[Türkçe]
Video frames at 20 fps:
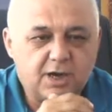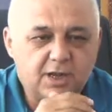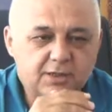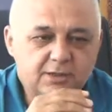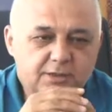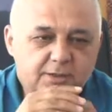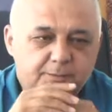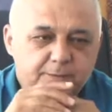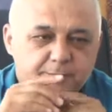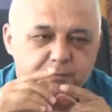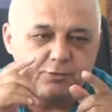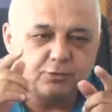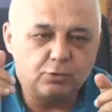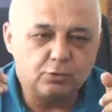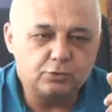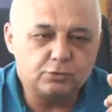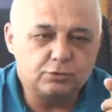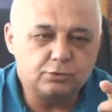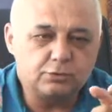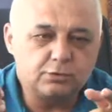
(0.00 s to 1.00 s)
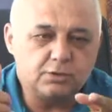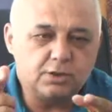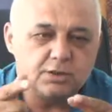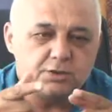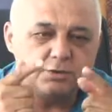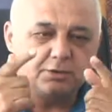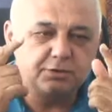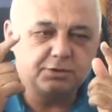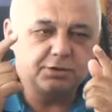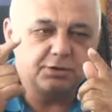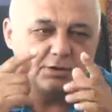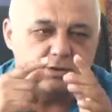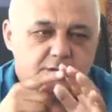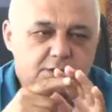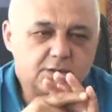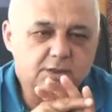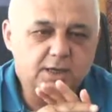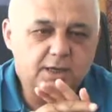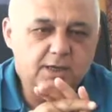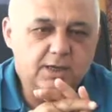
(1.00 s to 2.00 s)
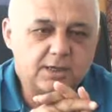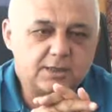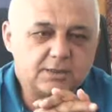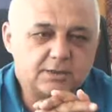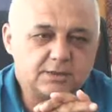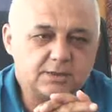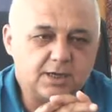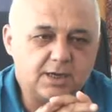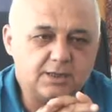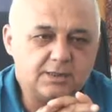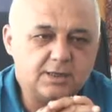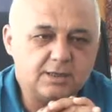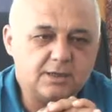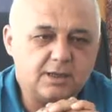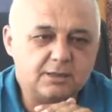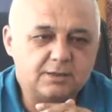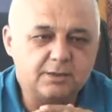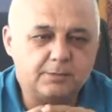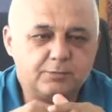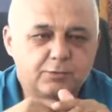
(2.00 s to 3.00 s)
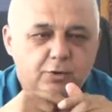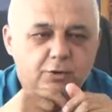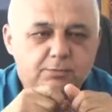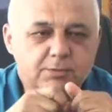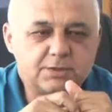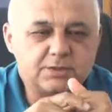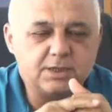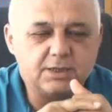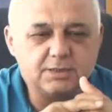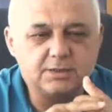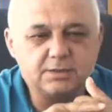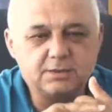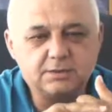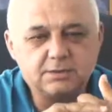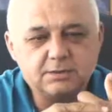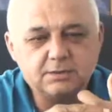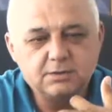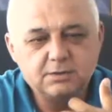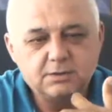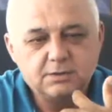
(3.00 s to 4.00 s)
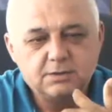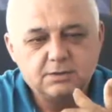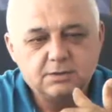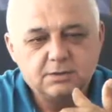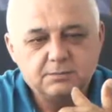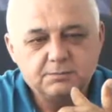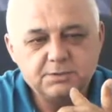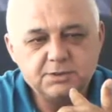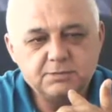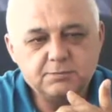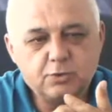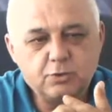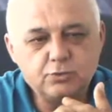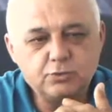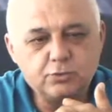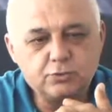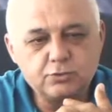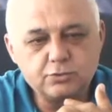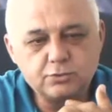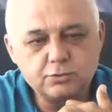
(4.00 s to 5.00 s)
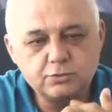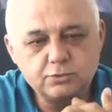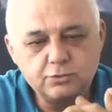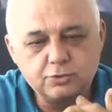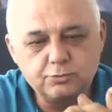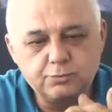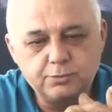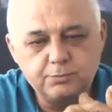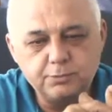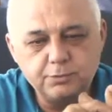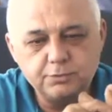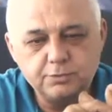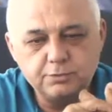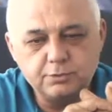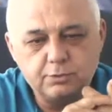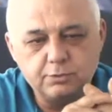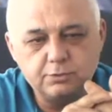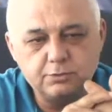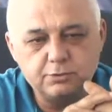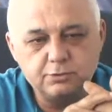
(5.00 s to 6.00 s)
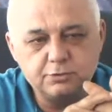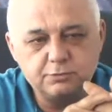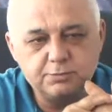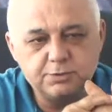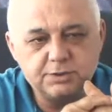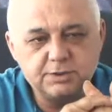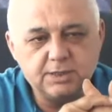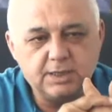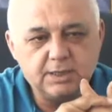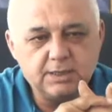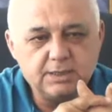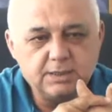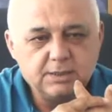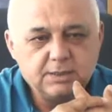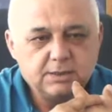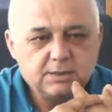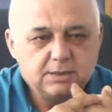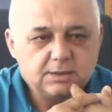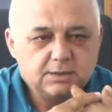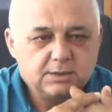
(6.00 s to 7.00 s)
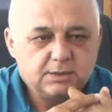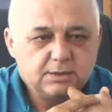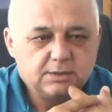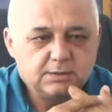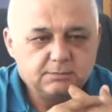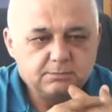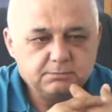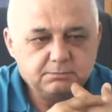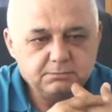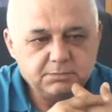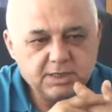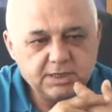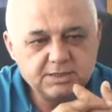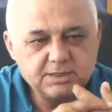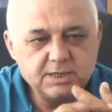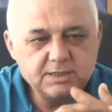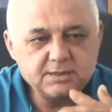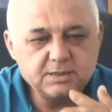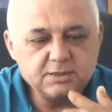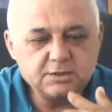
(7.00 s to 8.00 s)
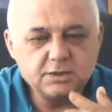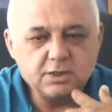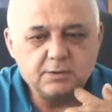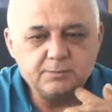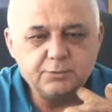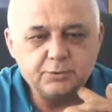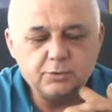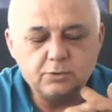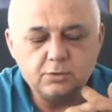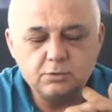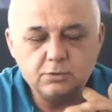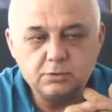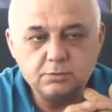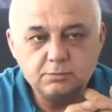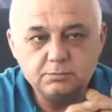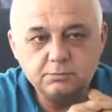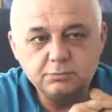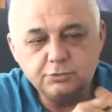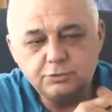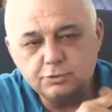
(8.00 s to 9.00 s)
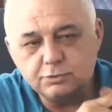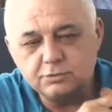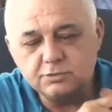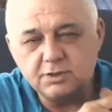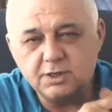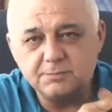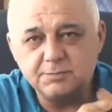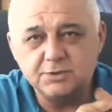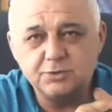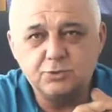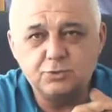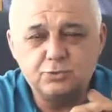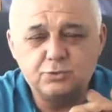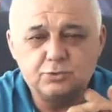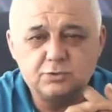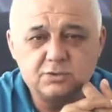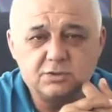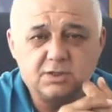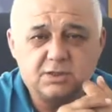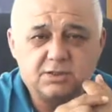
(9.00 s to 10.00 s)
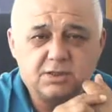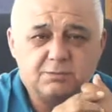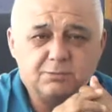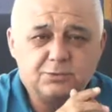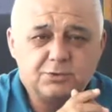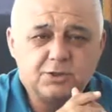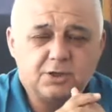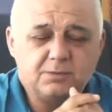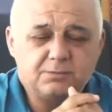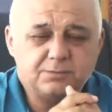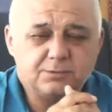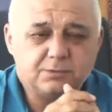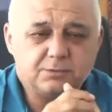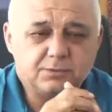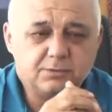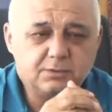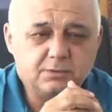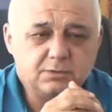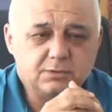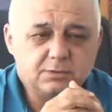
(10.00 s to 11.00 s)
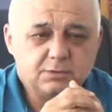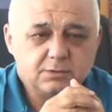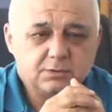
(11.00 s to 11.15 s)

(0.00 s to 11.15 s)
Altyapımızı oluşturduktan sonra çıktık. Eğer zaten altyapı olmasaydı bizim 19 grubumuz 19 birde Geçen sene şampiyon oldu. Bu çocuklar bizi götürdü zaten bu şampiyonluğu.